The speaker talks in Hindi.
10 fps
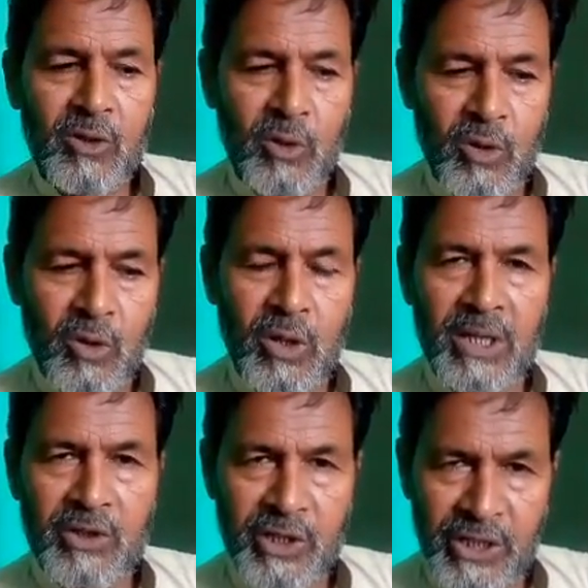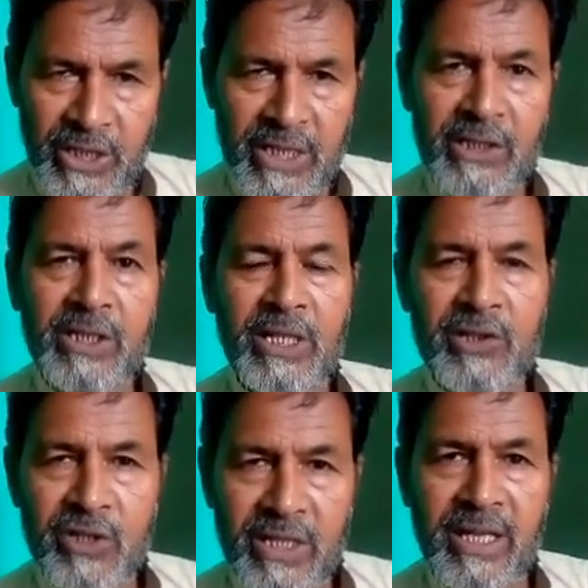तो अच्छी खेती
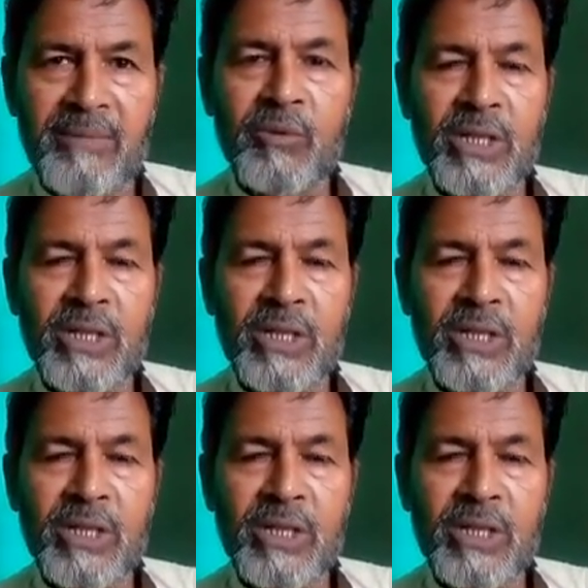अच्छे दाम